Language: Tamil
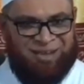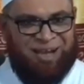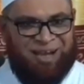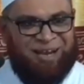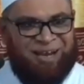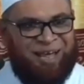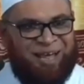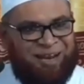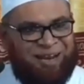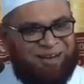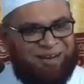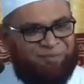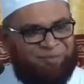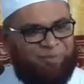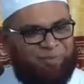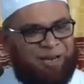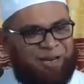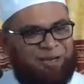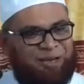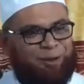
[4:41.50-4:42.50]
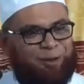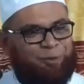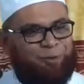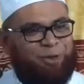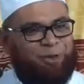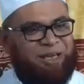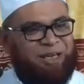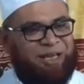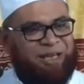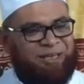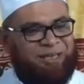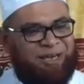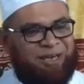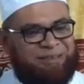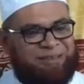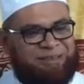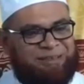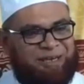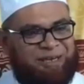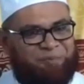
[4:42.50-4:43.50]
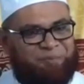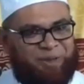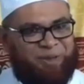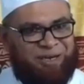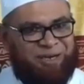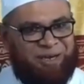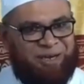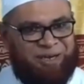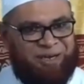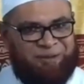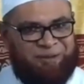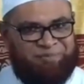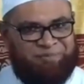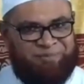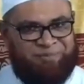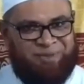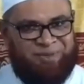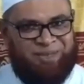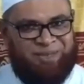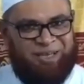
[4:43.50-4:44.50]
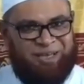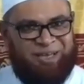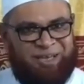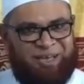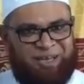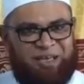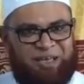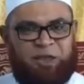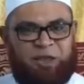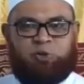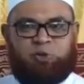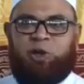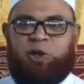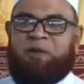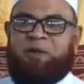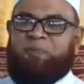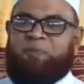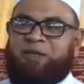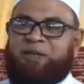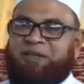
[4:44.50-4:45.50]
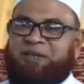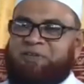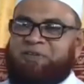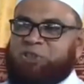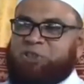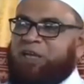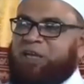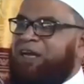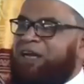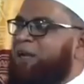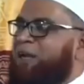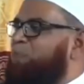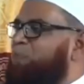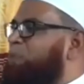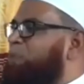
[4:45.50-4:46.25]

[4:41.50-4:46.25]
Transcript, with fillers: ஆனால் மலக்குகளுடைய அந்த லிஸ்டில் பேர் இல்லை இங்கே சொல்லப்பட்ட விஷயங்களை